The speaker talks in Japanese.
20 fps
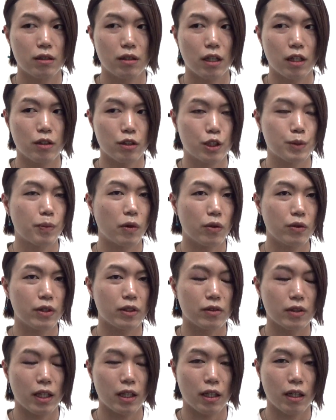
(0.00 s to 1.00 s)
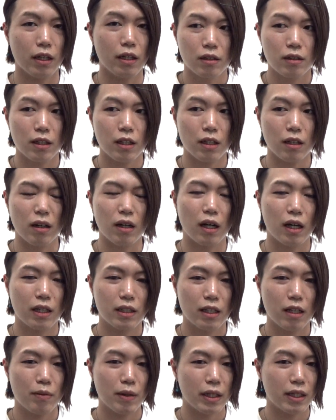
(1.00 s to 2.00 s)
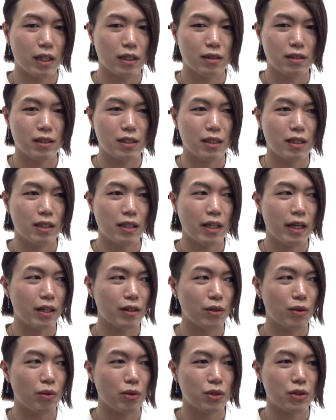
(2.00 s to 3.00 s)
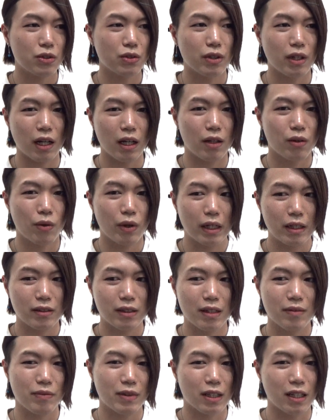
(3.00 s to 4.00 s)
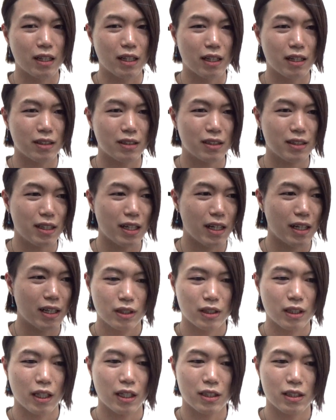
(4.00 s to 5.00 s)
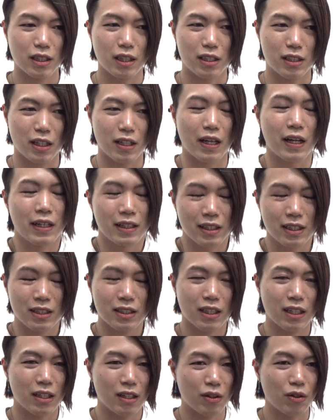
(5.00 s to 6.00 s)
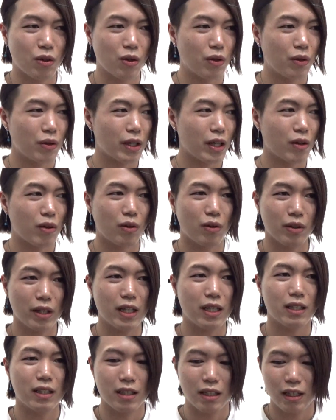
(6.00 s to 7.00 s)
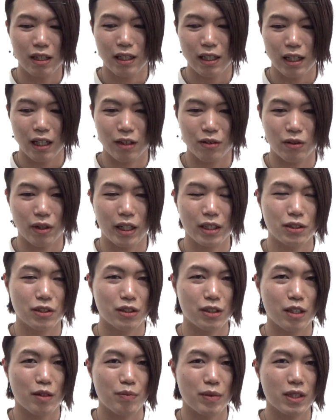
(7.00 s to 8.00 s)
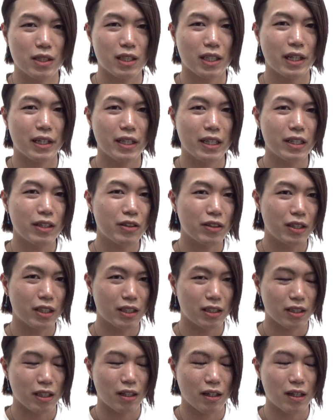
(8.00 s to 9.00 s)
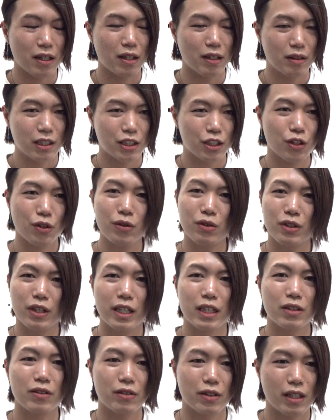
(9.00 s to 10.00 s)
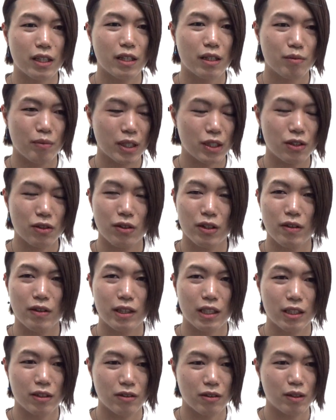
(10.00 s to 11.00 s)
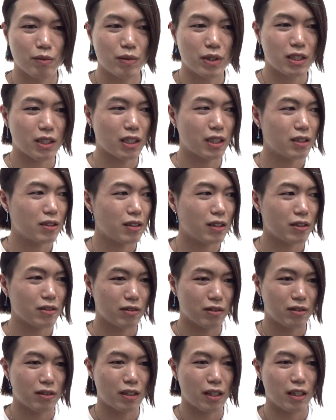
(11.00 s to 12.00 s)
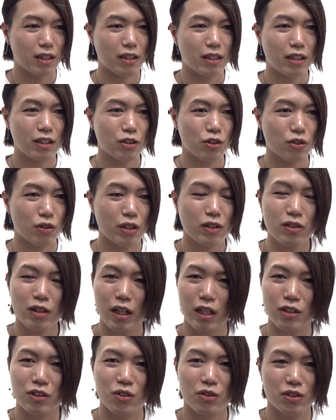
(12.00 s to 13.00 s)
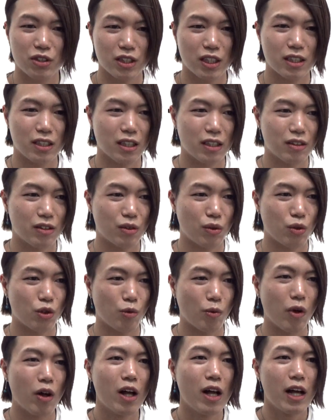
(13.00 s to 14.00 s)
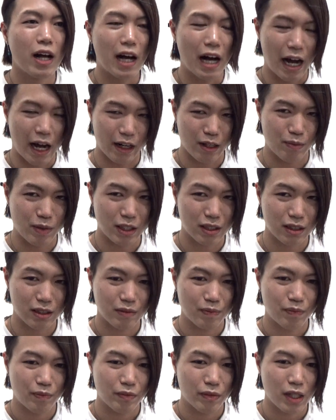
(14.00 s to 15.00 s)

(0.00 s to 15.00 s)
あの、スポーンって抜けて。で、あ、やばい、安印に250円、あ、500円みたいな感じで探したりしてたんですけれど、結構ね、あの、ハズって見つかりにくいですから、白くないので、真っ白ではないので見つかりづらくって、ちょっといくらか損しちゃったっていうこともあります。